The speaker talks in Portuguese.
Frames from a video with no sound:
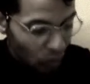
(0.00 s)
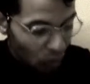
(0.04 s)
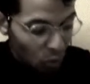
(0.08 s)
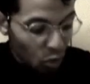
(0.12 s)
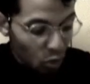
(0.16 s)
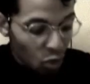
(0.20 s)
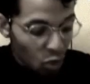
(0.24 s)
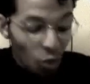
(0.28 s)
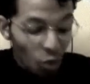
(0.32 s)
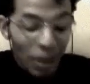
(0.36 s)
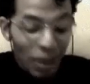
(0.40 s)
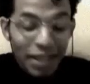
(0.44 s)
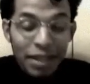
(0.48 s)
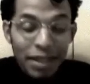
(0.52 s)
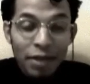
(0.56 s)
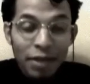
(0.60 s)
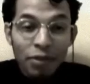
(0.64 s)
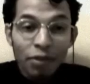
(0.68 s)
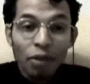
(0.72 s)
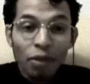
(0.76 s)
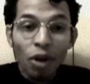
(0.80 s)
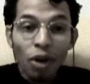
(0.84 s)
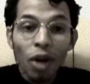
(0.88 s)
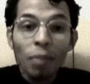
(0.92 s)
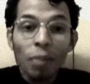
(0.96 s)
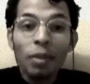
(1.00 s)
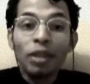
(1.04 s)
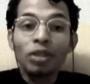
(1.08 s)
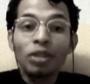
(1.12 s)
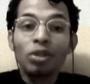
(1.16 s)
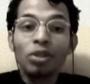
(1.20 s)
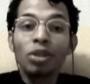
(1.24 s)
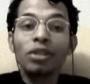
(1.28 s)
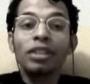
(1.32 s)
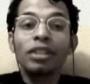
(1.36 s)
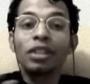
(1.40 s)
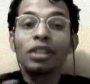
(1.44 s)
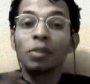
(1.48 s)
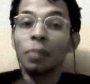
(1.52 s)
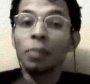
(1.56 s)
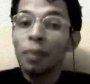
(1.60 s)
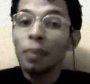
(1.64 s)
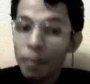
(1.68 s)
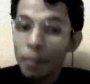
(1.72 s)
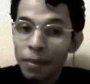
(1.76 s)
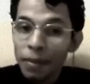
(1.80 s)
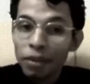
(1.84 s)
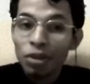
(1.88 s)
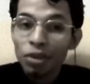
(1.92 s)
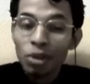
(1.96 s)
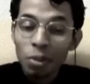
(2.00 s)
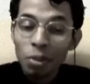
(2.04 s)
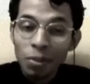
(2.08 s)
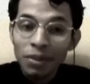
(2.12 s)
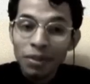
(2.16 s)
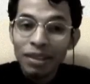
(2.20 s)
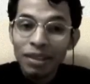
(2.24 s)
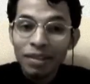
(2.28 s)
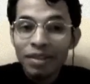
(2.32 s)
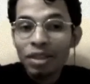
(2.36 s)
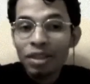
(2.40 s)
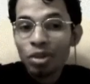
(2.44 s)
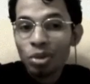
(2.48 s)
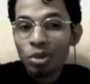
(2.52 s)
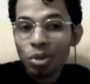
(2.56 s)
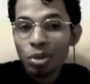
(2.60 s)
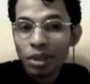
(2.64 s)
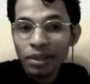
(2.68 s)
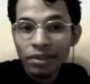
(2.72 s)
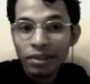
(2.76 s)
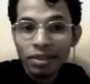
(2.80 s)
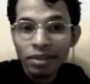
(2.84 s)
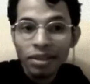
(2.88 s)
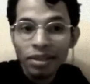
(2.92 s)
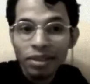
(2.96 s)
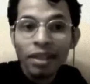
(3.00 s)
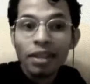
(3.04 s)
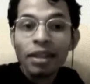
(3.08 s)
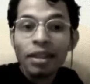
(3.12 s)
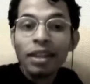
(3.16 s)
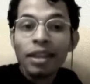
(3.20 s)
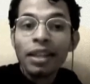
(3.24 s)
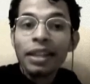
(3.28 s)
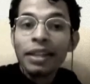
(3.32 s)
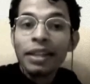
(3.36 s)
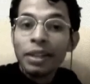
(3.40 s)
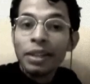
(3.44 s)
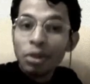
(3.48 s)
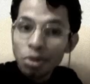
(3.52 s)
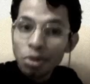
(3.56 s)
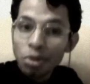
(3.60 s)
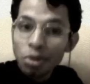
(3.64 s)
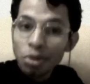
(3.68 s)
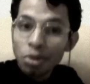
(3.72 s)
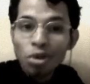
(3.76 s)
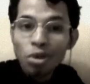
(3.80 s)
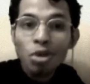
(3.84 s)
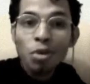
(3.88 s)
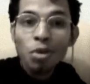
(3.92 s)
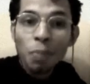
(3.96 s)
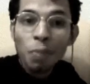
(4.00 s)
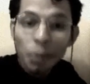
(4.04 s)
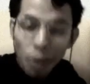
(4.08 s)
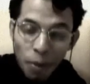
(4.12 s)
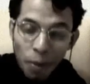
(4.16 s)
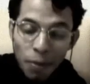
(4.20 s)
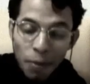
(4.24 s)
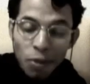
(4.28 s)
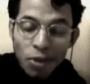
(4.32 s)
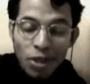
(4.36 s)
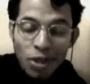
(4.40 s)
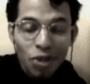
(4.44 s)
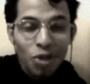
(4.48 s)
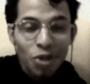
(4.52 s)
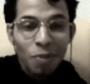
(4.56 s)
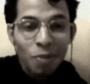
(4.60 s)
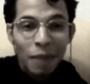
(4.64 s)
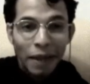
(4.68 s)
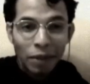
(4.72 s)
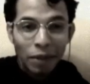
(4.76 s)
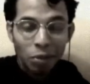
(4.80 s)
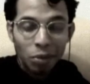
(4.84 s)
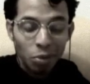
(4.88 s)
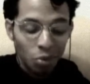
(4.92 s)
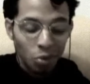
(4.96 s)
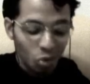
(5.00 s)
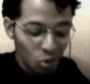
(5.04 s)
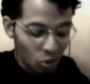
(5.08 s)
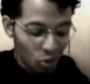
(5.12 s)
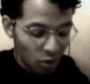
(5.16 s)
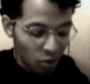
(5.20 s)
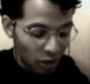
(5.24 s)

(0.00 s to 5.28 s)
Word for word: dos quais se formam as nossas próprias observações e os nossos próprios sentimentos.